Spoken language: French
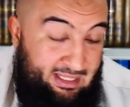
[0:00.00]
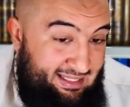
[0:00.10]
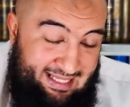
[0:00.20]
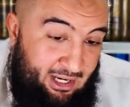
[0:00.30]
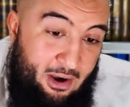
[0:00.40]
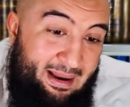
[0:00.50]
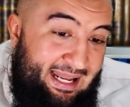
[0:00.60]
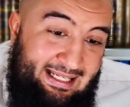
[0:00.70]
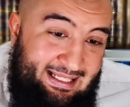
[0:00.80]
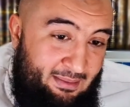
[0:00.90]
C'est comme
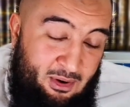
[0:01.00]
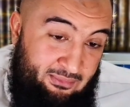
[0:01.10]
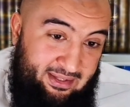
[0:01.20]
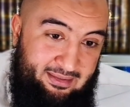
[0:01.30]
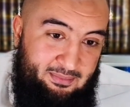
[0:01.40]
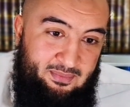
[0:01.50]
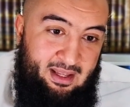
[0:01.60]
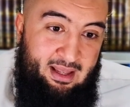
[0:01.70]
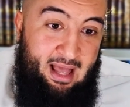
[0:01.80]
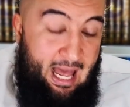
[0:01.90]
un examen, en fait.
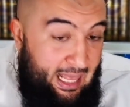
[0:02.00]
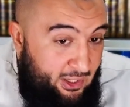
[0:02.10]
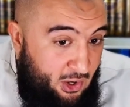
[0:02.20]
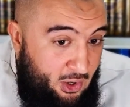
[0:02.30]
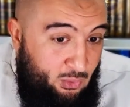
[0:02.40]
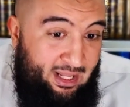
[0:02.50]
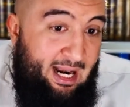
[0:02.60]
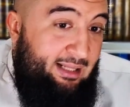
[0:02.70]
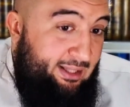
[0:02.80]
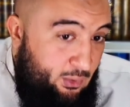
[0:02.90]
À l'école, on a
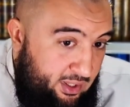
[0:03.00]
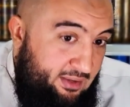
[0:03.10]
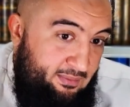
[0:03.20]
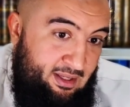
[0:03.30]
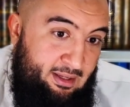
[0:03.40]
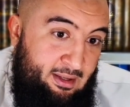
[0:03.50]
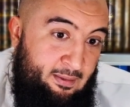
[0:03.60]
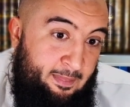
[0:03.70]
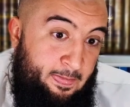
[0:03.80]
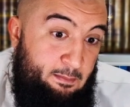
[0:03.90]
la théorie.
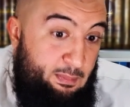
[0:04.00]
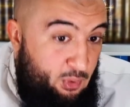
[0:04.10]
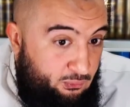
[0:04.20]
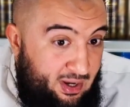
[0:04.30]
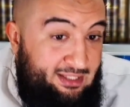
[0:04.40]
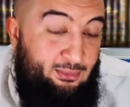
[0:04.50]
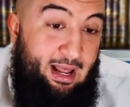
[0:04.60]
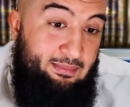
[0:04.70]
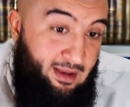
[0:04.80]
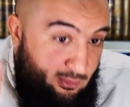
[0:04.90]
Mais pour voir si on
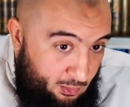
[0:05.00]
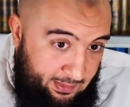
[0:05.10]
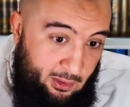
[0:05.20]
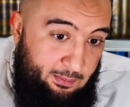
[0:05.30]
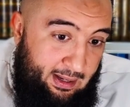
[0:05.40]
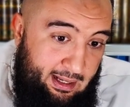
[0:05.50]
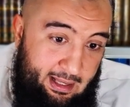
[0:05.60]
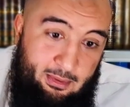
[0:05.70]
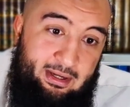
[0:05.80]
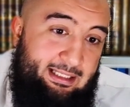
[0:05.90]
a bien compris ou pas,
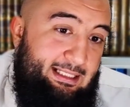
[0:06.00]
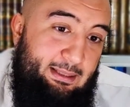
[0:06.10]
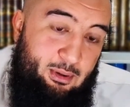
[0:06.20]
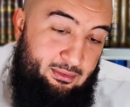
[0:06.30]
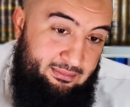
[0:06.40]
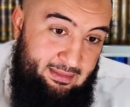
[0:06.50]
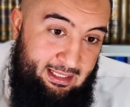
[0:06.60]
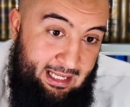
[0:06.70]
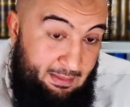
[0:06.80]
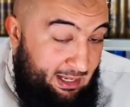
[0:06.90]
eh ben, on a des épreuves.
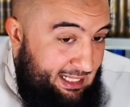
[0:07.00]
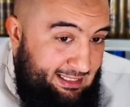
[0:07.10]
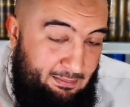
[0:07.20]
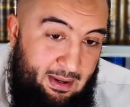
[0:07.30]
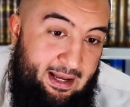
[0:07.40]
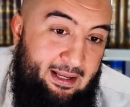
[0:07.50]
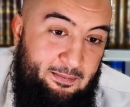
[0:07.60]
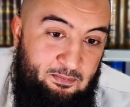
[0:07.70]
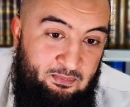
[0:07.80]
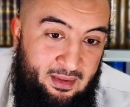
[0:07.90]
Eh ben, là, c'est
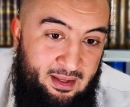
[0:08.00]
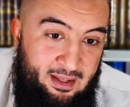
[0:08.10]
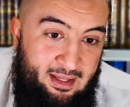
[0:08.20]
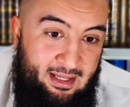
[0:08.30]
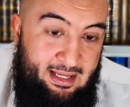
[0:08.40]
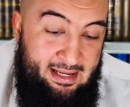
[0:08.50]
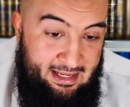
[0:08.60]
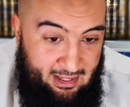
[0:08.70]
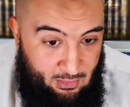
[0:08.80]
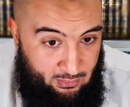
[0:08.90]
pareil.
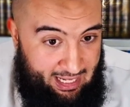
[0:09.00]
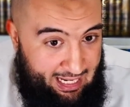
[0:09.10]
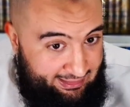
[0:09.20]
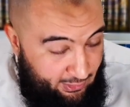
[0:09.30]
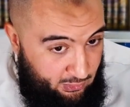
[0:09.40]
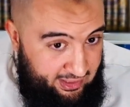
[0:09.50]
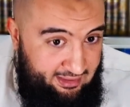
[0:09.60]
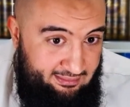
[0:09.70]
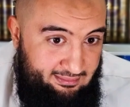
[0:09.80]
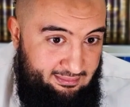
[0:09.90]
On a la
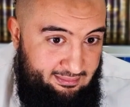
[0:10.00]
théorie.